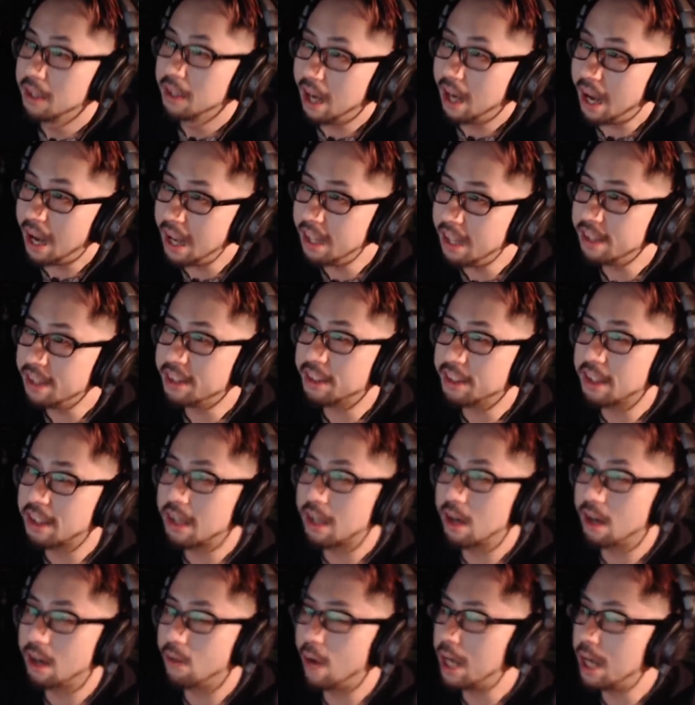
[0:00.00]
アンチなん
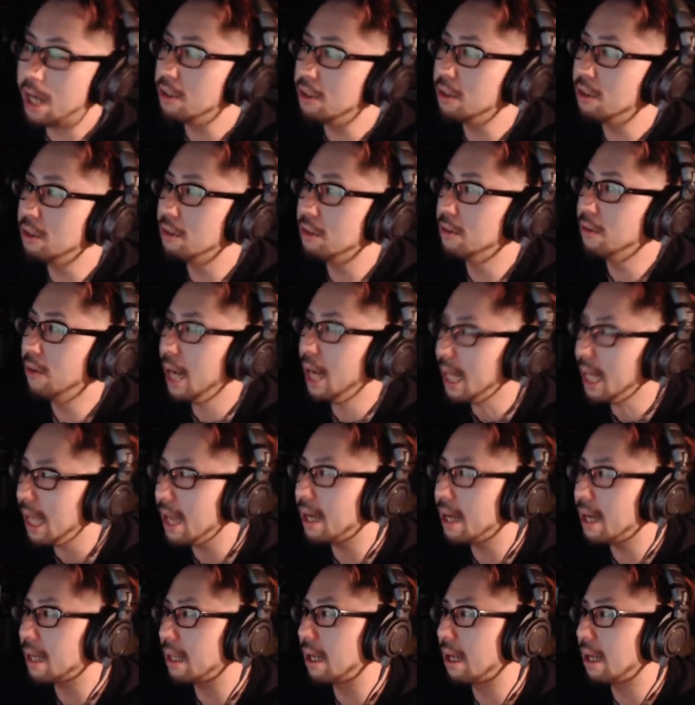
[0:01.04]
か湧くわけ
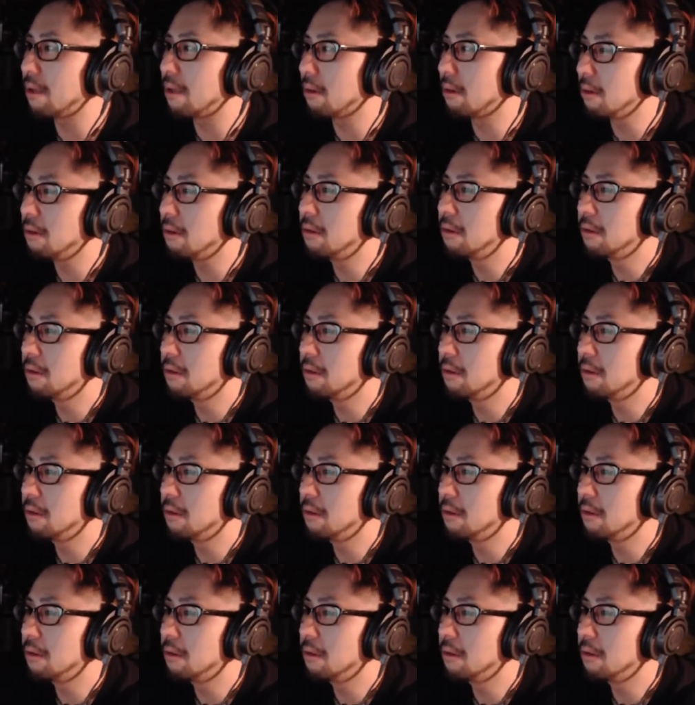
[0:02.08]
がないの。